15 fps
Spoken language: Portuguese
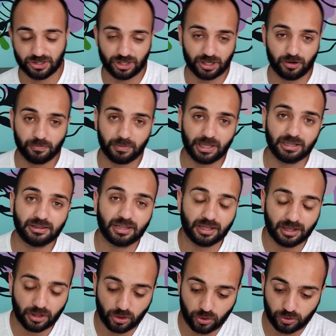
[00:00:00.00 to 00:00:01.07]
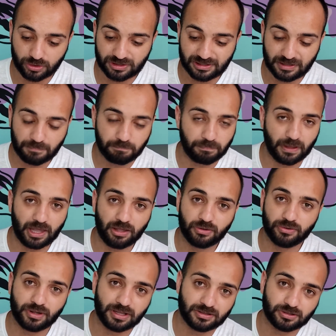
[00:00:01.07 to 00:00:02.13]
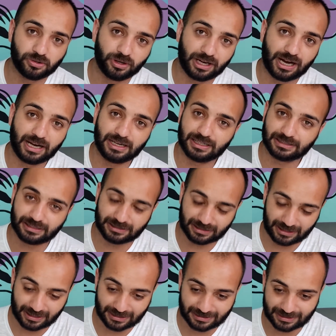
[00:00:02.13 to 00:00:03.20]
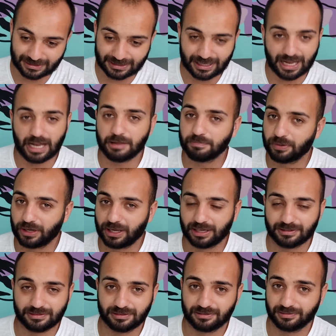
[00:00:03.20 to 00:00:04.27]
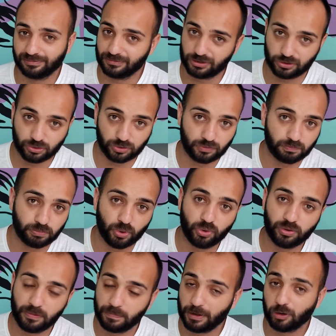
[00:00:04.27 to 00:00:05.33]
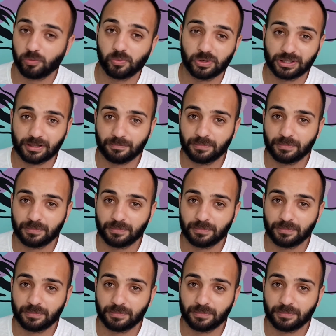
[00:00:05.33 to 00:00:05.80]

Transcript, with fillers: Geralmente o desempenho escolar dessas crianças cai porque elas estudam pouco e pegam muita